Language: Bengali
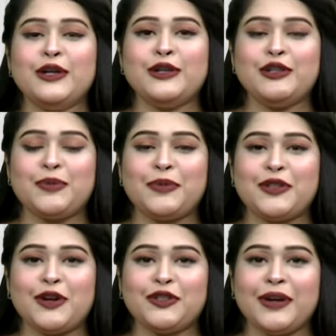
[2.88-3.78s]

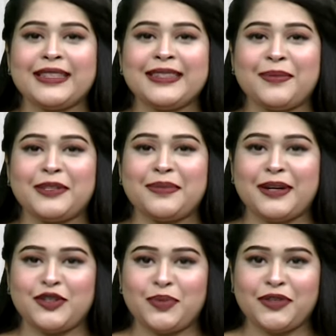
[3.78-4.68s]
সুপ্রিয় দর্শক আজকে আমাদের
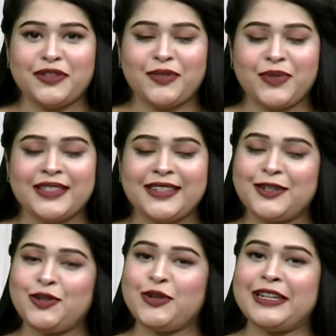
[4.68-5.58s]
মাঝে উপস্থিত
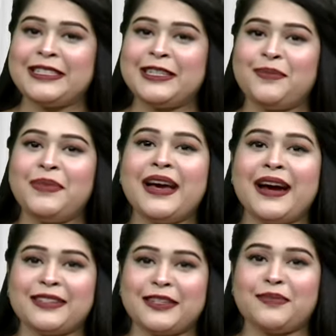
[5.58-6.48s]
রয়েছেন সঙ্গীত শিল্পী
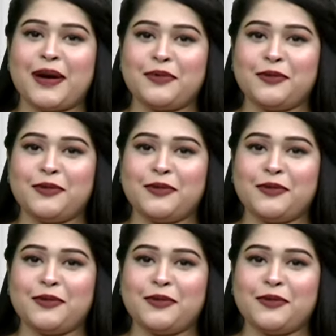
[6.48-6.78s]
আসাদ বাবু